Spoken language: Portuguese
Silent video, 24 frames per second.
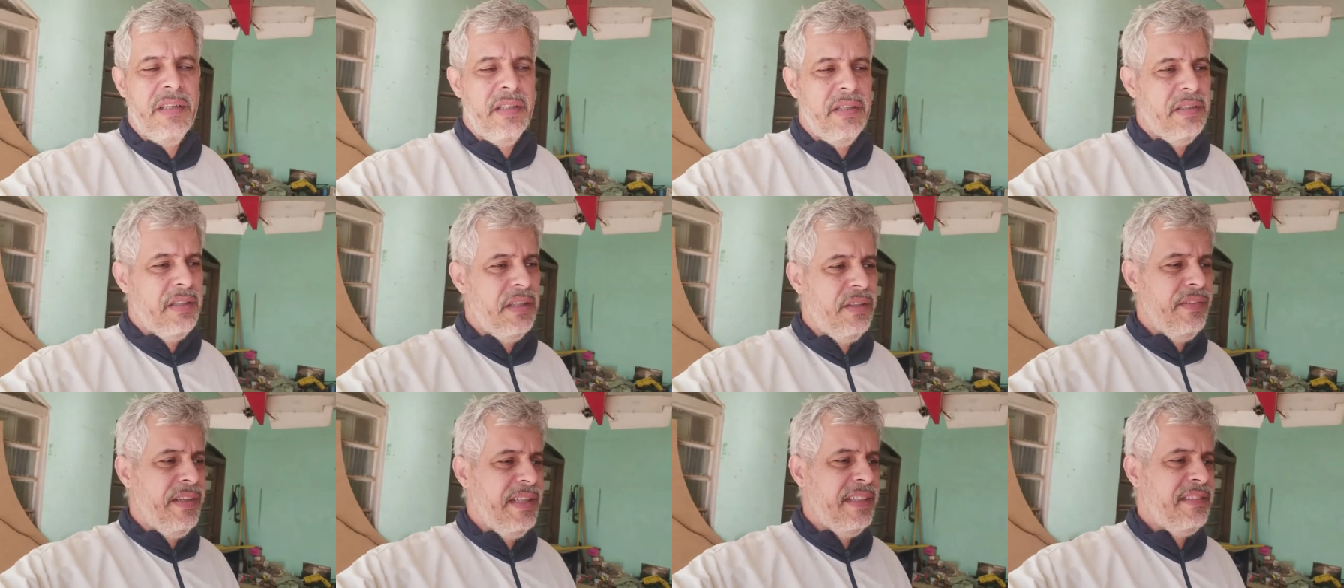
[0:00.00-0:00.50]

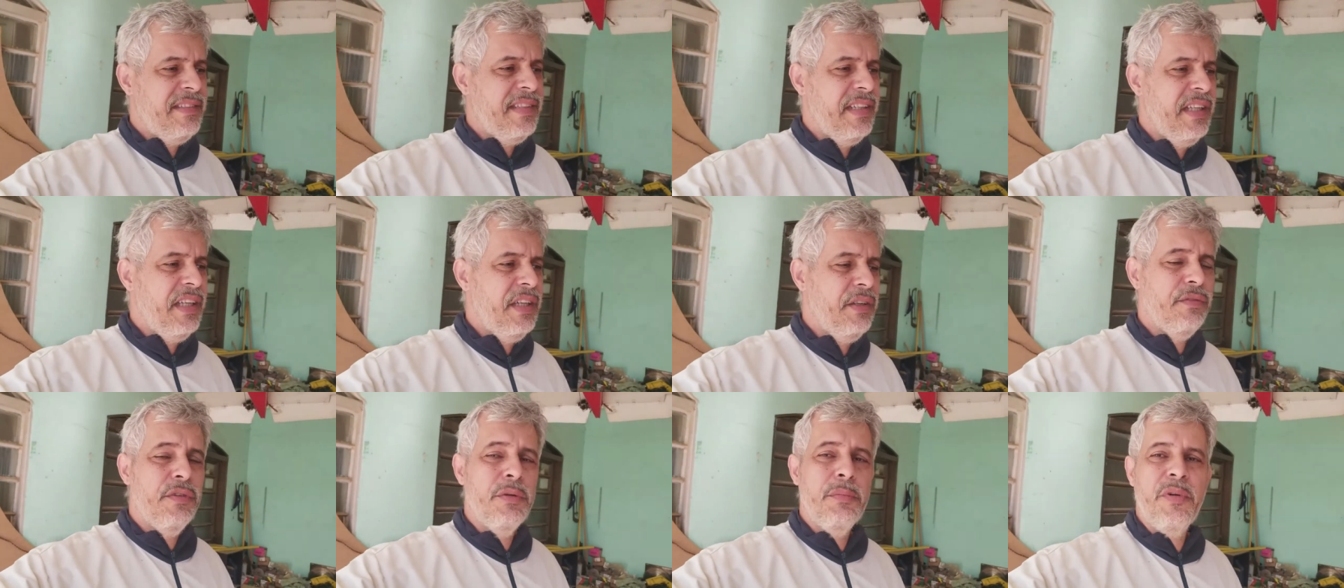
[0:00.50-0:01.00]
Então é isso aí,
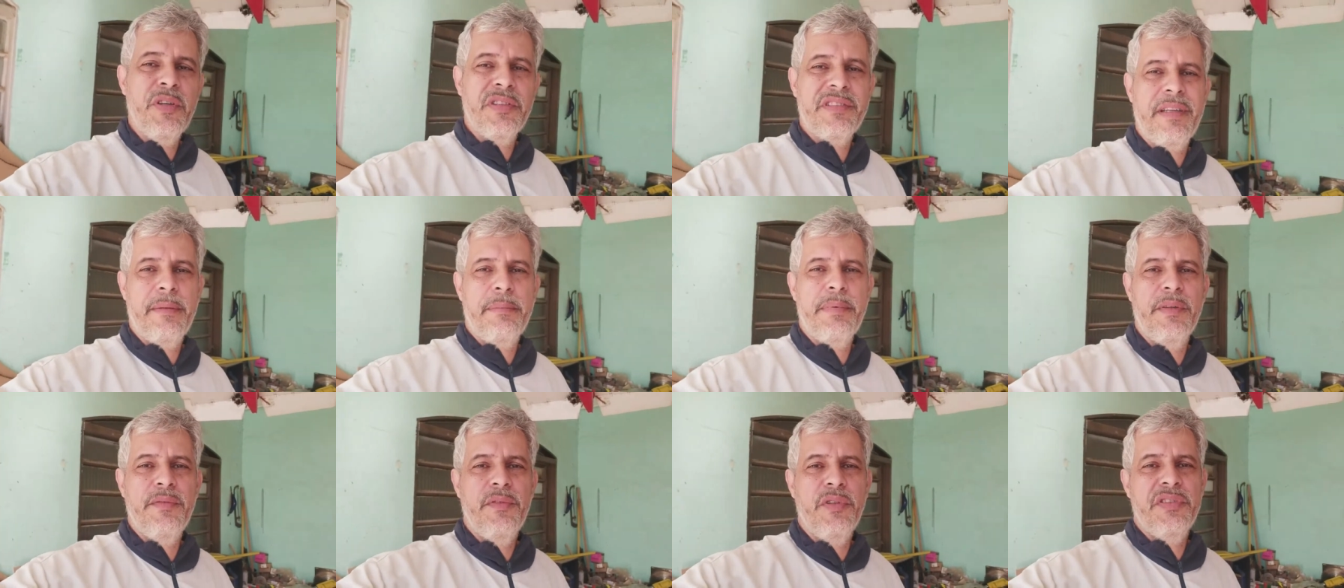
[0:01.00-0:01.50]
eu vou mostrar
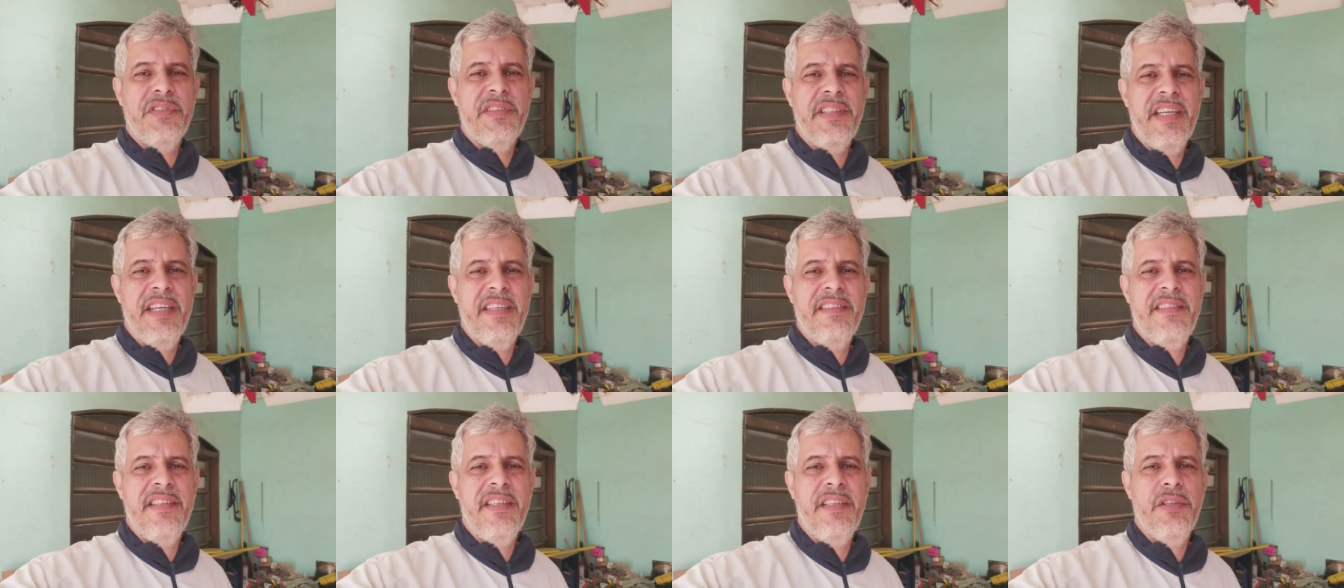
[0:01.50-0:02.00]
para
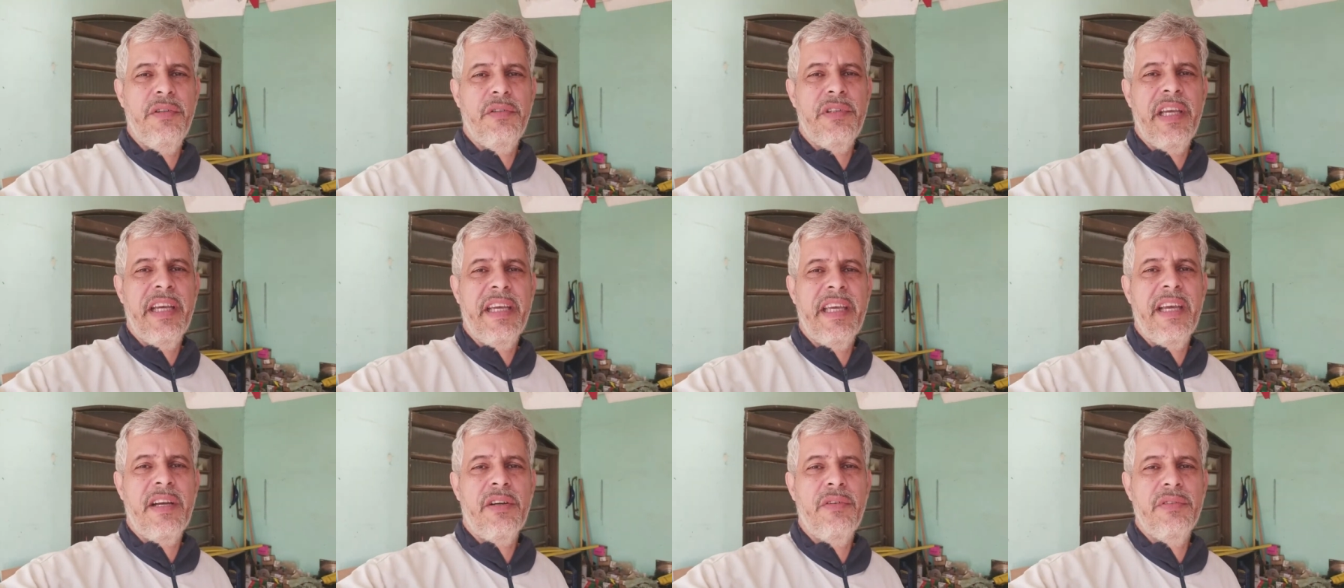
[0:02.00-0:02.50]
vocês aí o que,
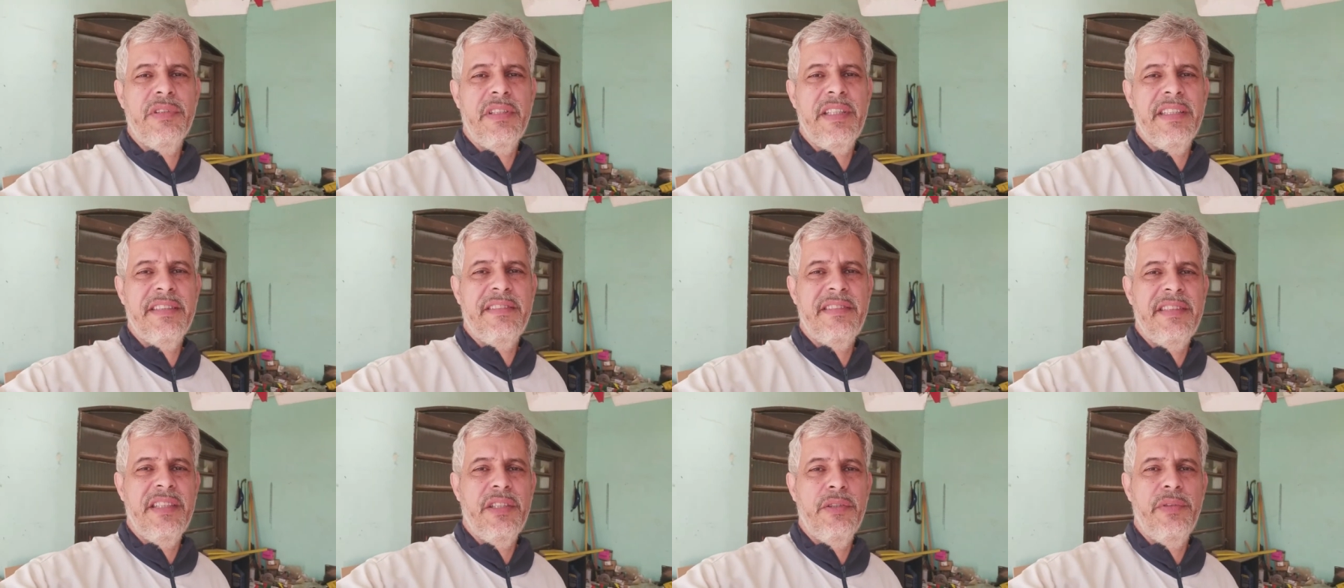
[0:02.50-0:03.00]
que
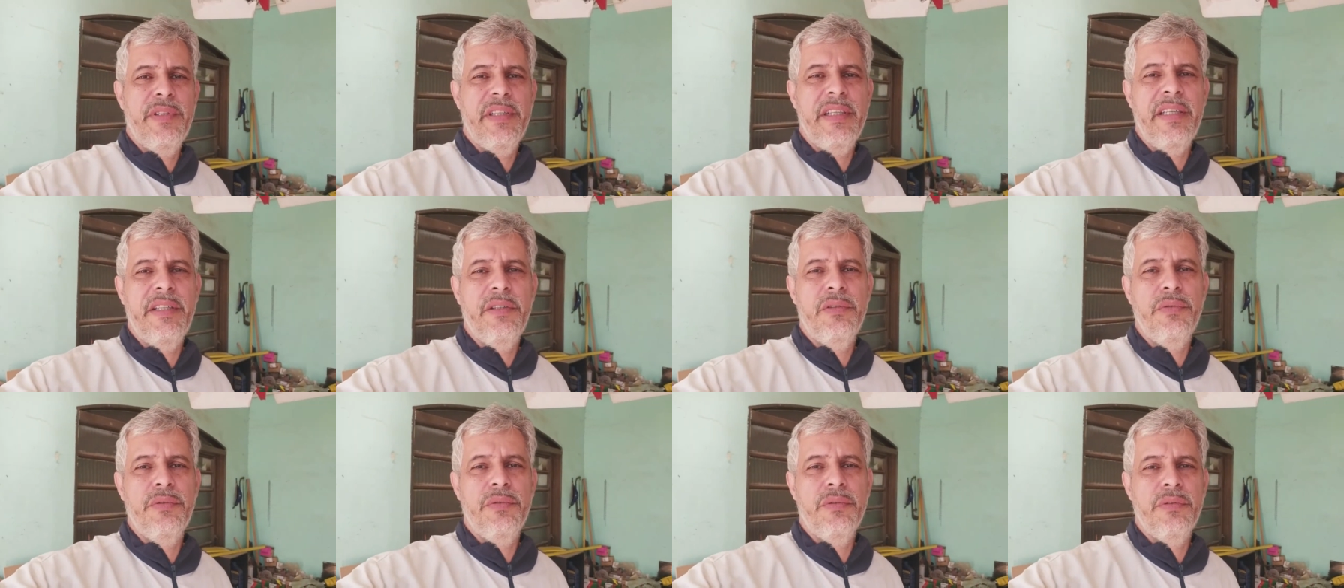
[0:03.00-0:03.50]
aconteceu aí
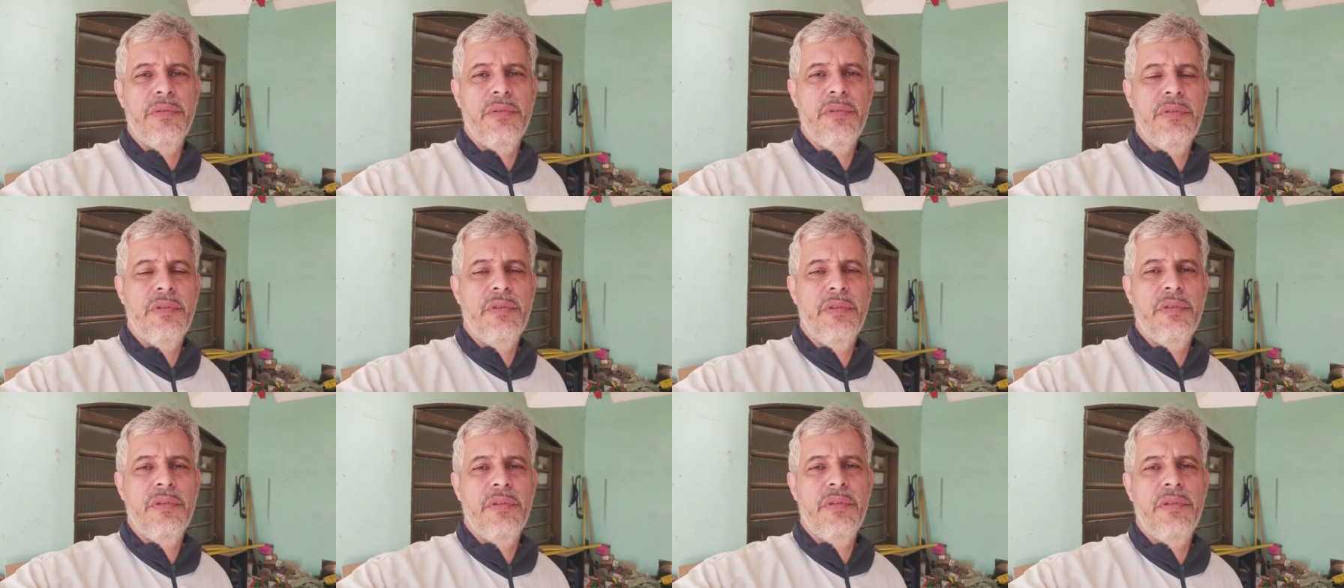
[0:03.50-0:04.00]
no,
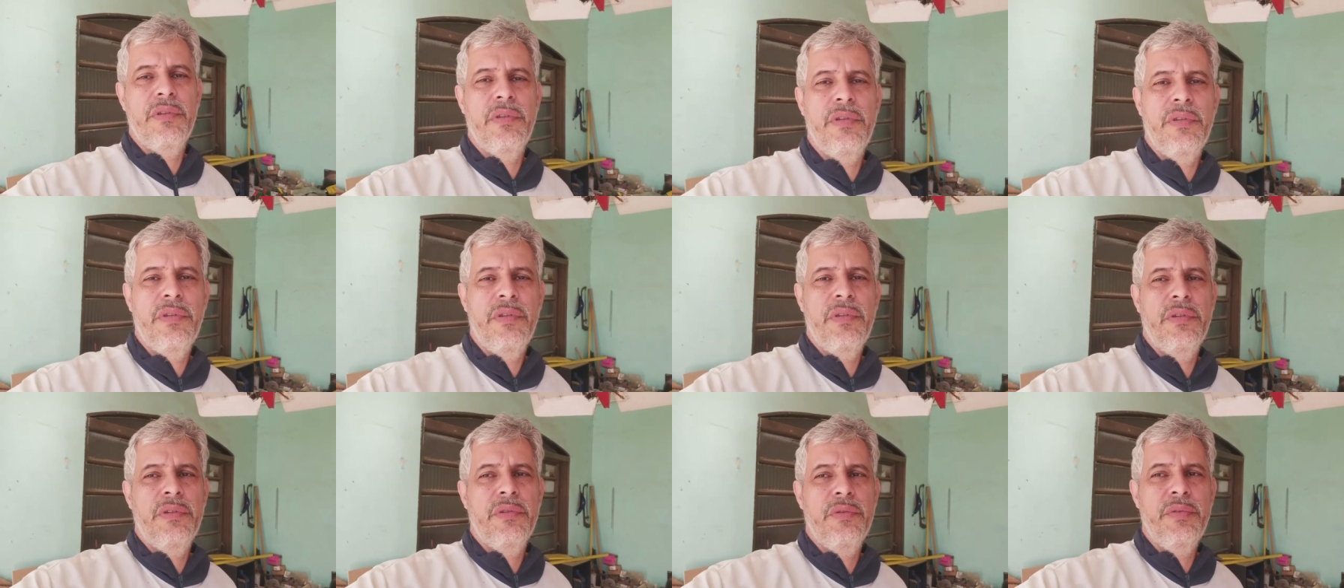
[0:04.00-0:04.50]

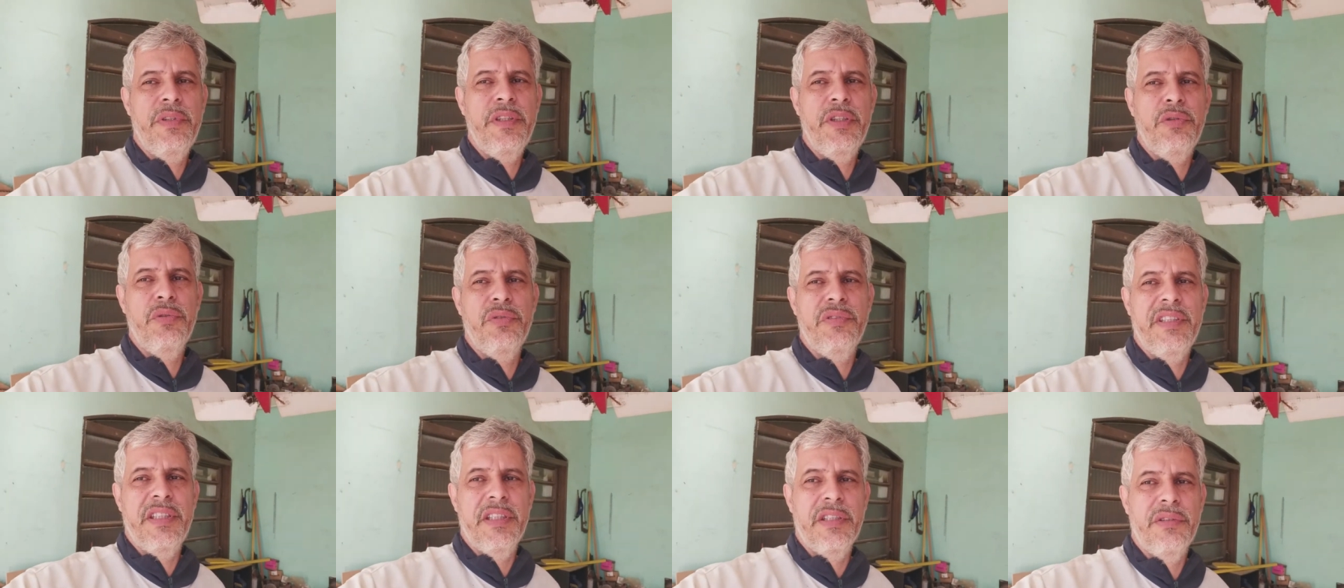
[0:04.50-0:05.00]
no
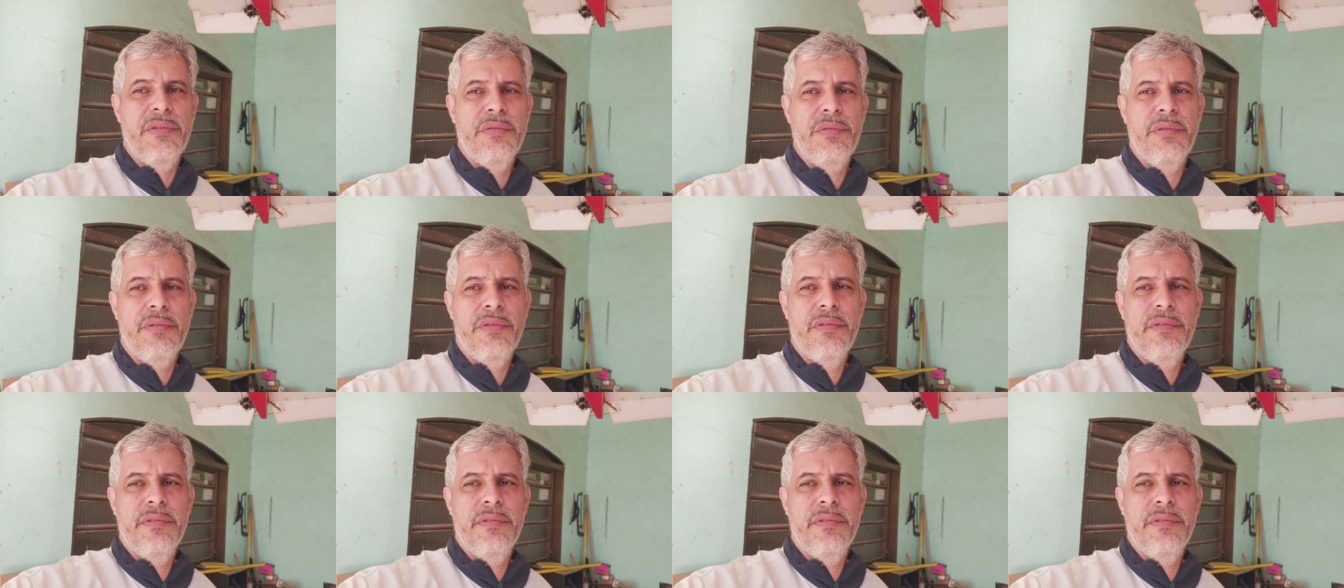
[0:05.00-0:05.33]
induzido.